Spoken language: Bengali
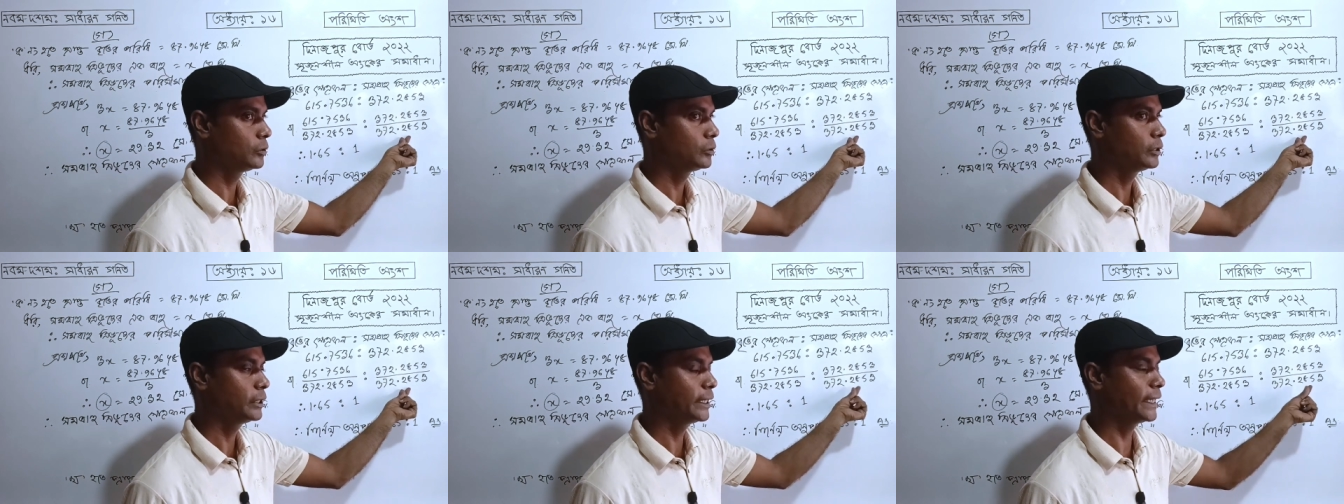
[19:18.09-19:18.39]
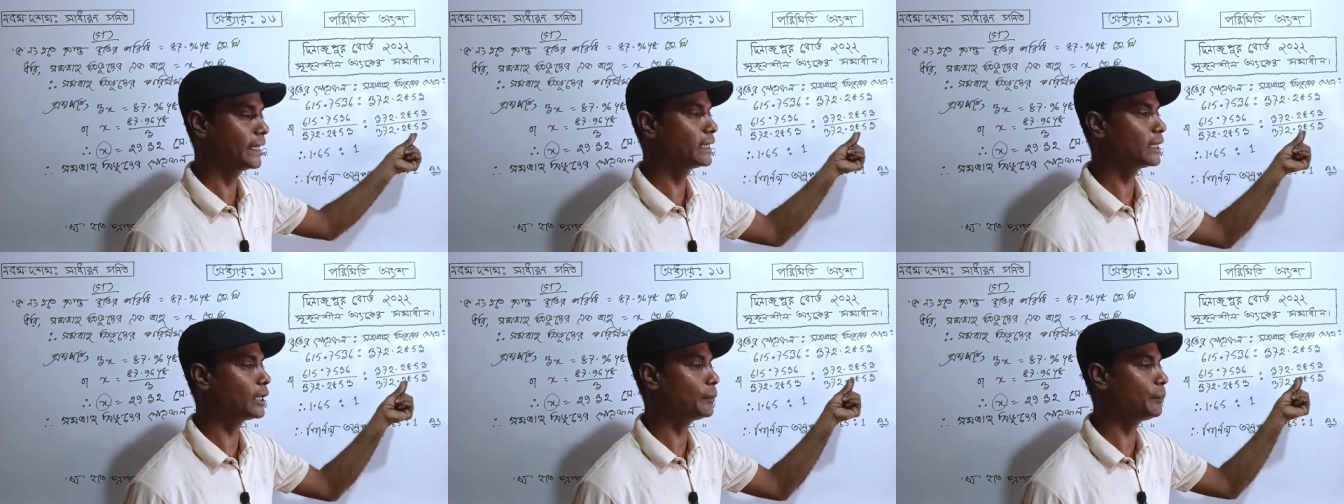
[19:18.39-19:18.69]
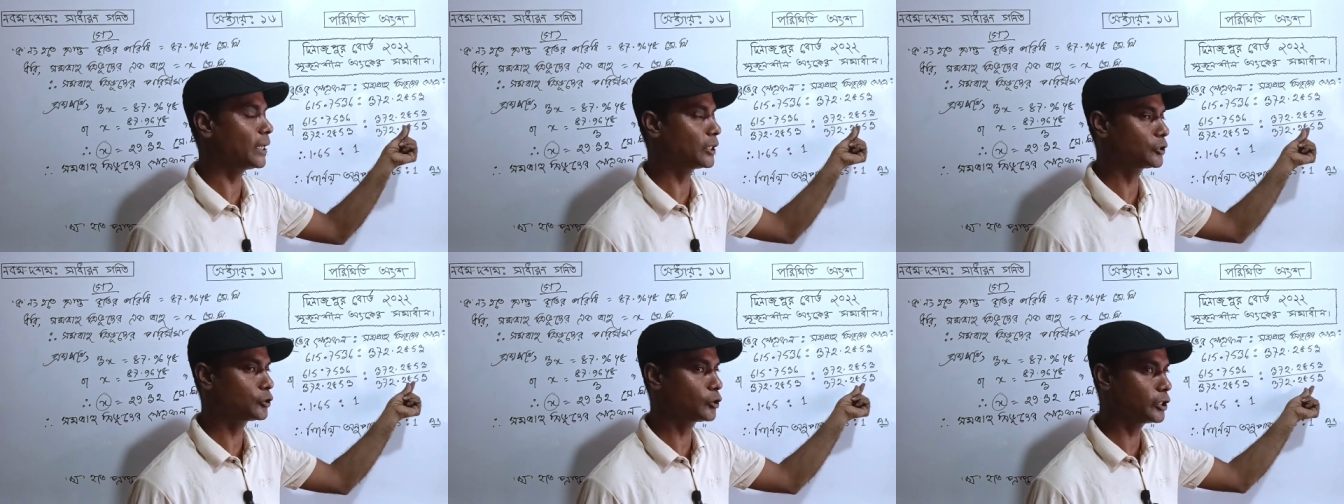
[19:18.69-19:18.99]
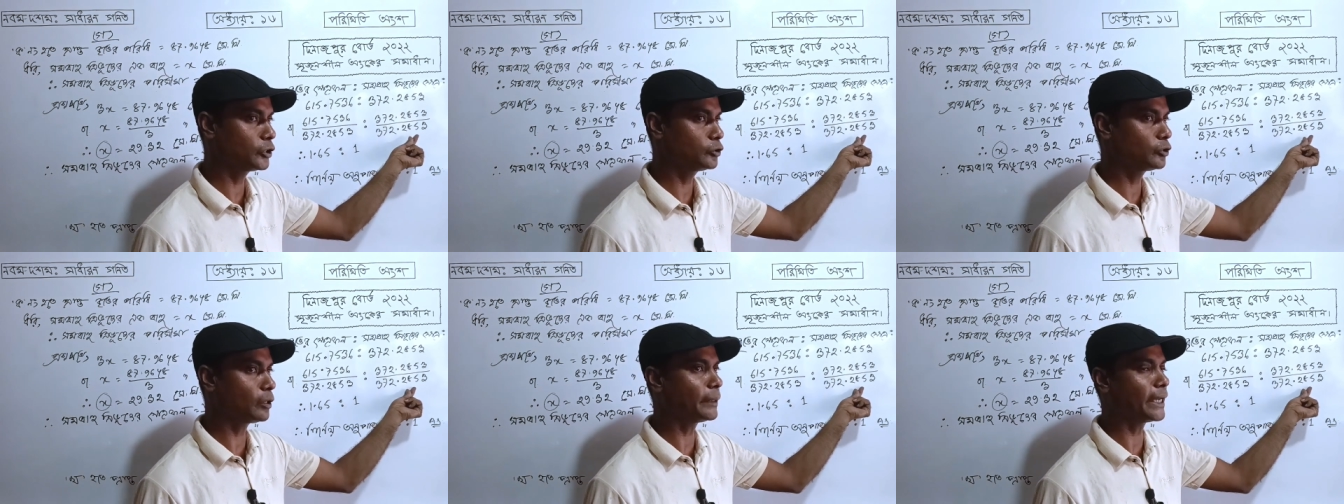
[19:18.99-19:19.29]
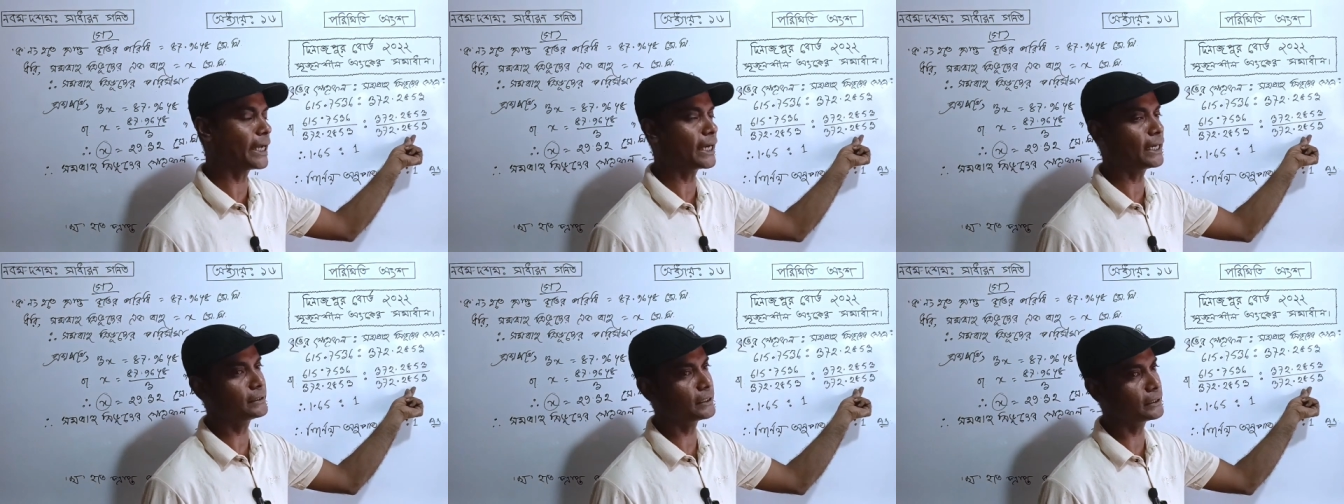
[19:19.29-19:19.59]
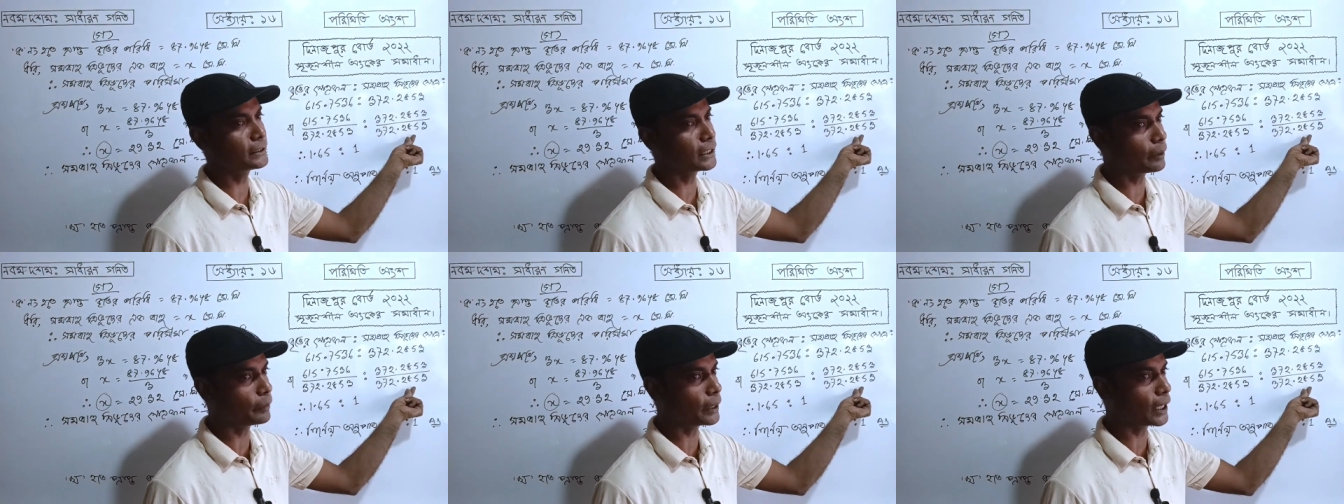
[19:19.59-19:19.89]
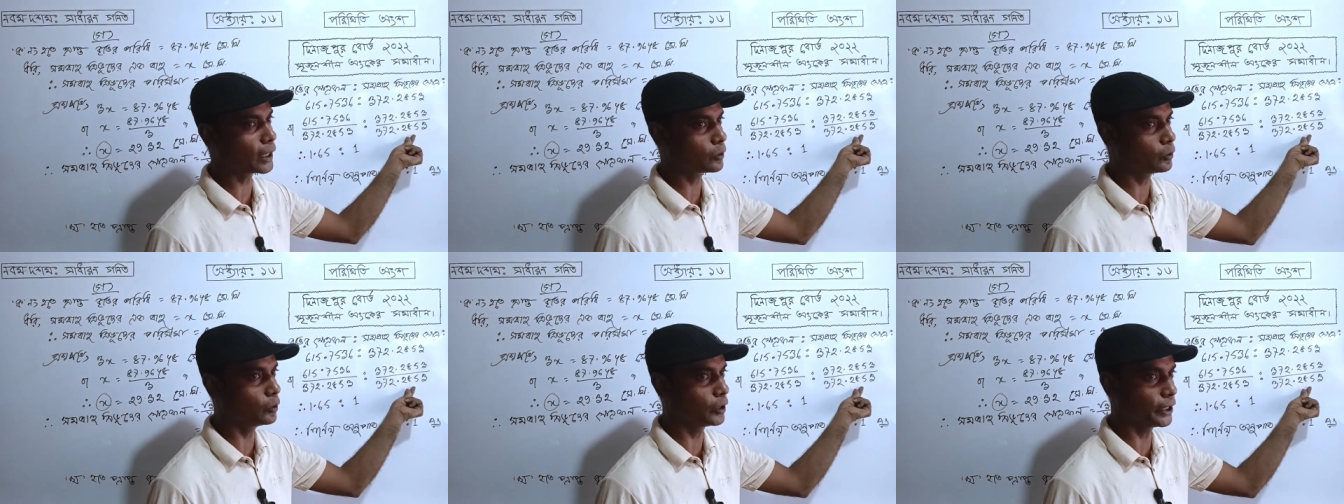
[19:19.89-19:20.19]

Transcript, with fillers: এখানকার পাঁচশোকে যদি আমি এক হাজার দ্বারা ভাগ করি